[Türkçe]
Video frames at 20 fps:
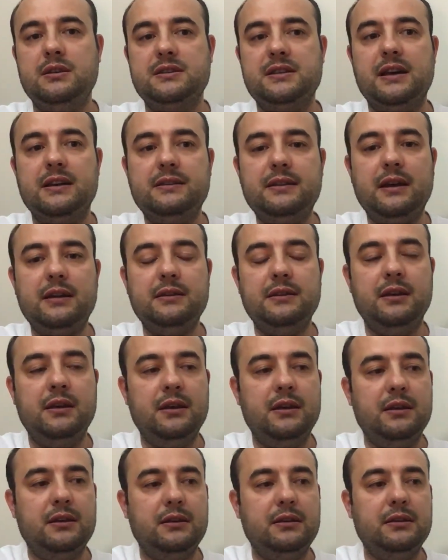Zaten
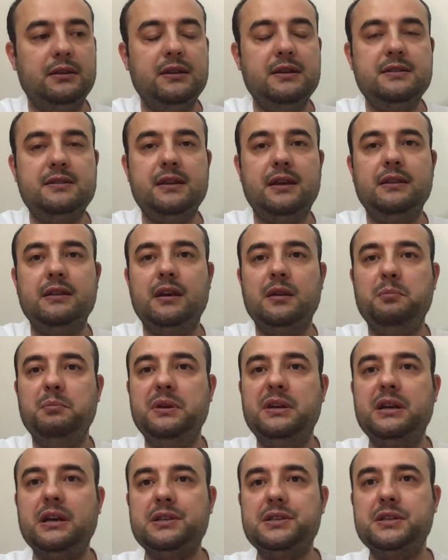e, insanlar
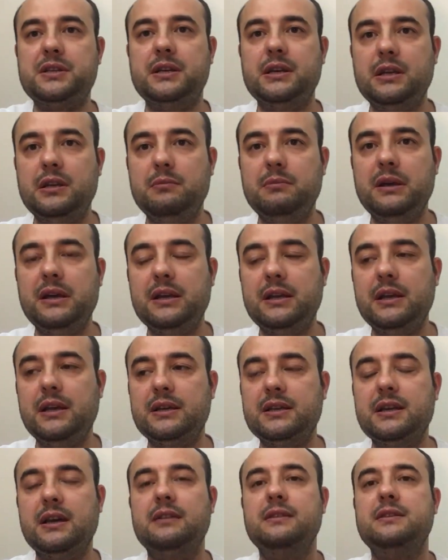birkaç
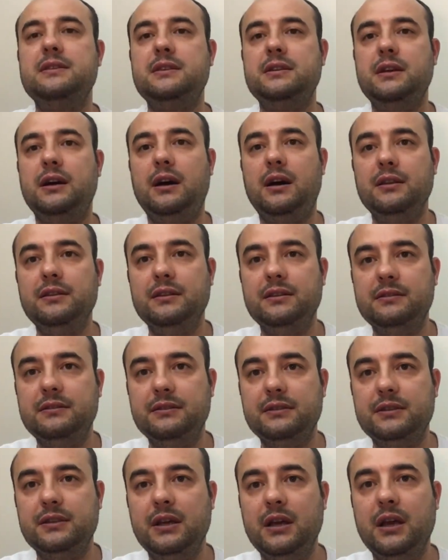kelimeyle kendisini
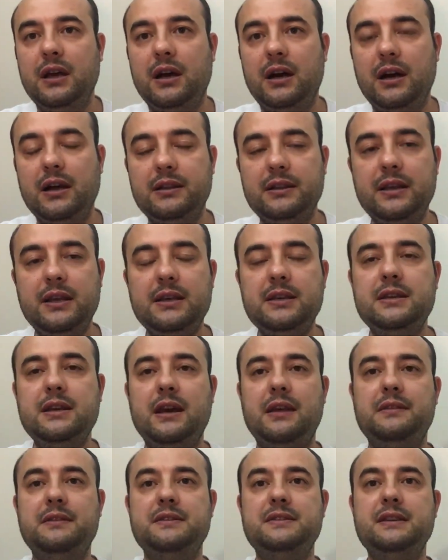anlatır
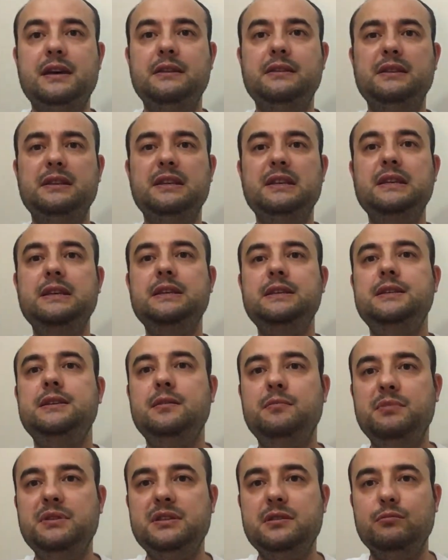haldeyken sen
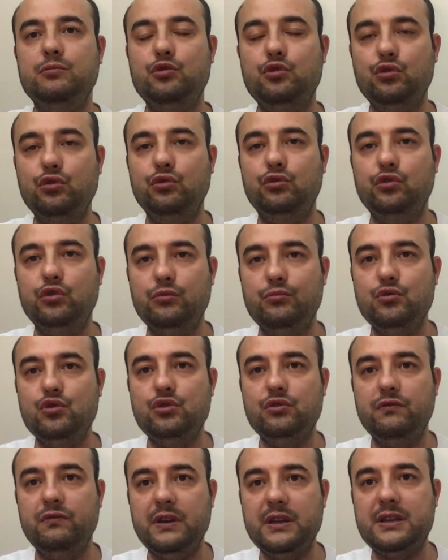iyice bizim
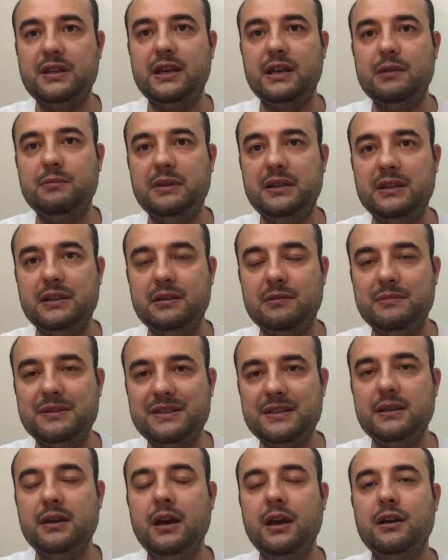kültürümüzü ve
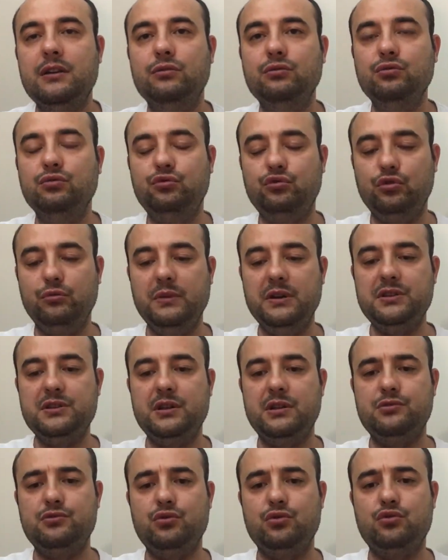kelimelerimizi unutturmaya
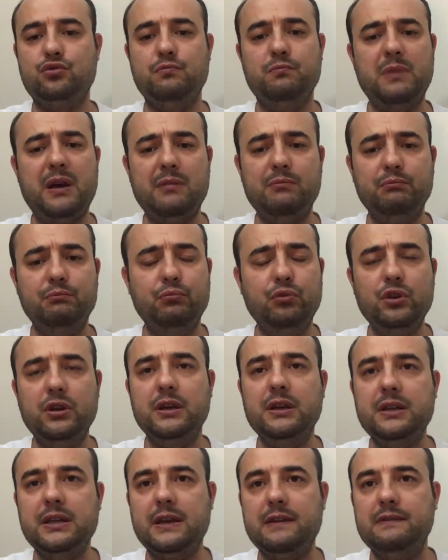çalışıyorsun. Ben bu
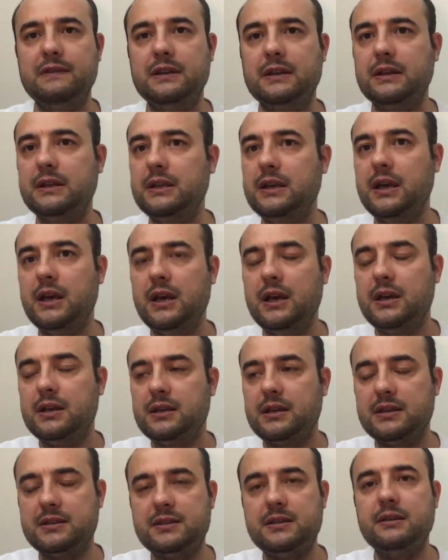yayın evlerini
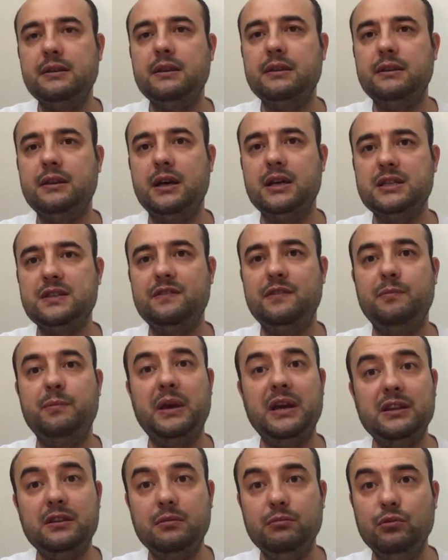kesinlikle
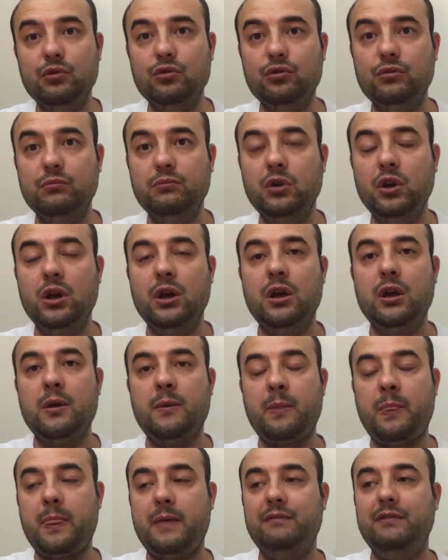tasvip etmiyorum
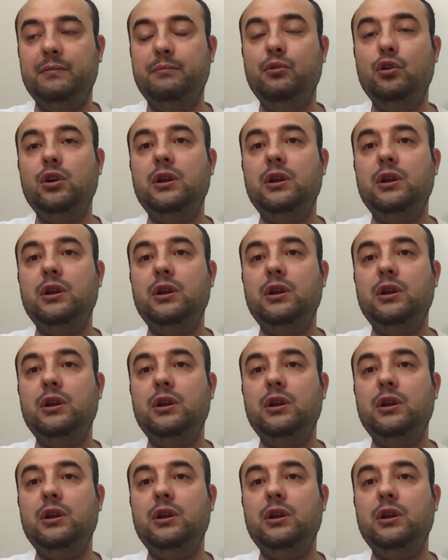ve